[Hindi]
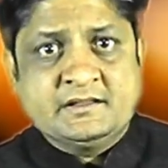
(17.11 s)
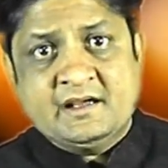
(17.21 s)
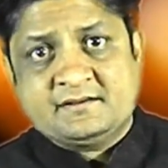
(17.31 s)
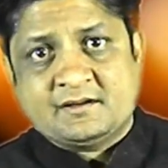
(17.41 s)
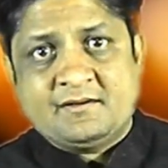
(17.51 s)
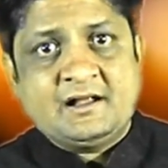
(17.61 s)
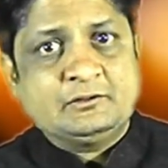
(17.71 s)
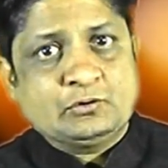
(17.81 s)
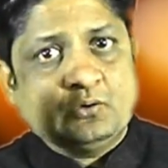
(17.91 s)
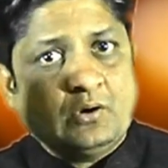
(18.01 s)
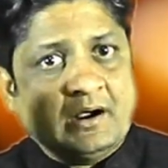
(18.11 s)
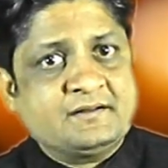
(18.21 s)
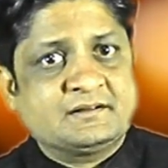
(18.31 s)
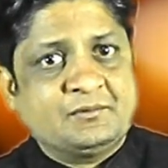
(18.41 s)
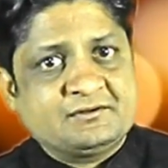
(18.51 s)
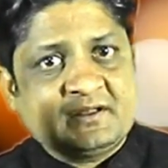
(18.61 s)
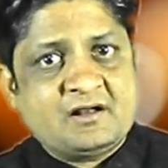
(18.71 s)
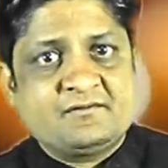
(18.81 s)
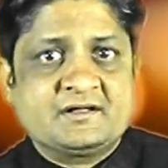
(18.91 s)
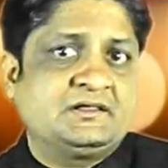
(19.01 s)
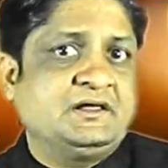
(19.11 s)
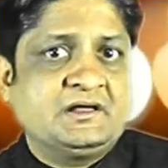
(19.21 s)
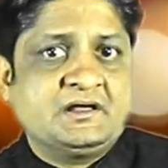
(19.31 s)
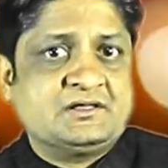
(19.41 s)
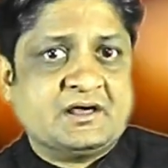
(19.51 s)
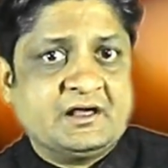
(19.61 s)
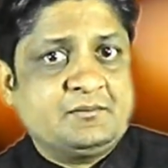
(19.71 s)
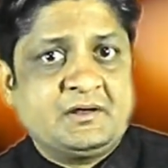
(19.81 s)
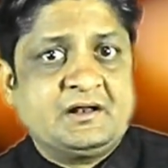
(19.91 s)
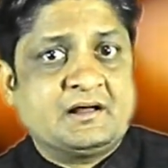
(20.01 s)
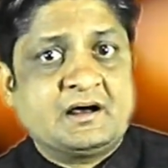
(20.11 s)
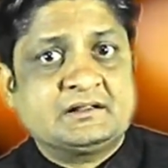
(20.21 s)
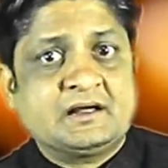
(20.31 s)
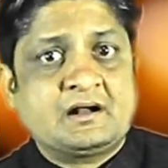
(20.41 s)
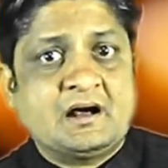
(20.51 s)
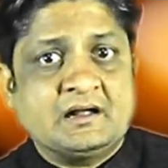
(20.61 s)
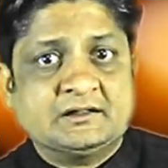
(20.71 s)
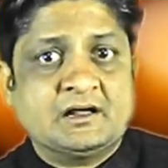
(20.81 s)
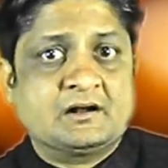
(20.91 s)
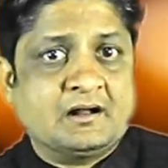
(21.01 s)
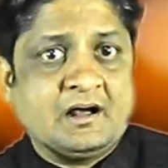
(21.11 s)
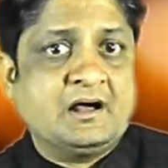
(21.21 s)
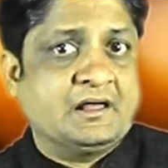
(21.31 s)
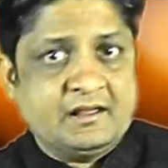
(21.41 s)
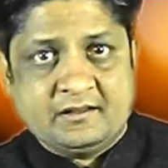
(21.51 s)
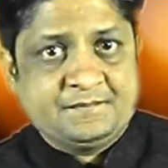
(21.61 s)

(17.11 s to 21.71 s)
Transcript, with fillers: यह सवाल तो हर समझदार व्यक्ति के जहन में लगातार आता रहा है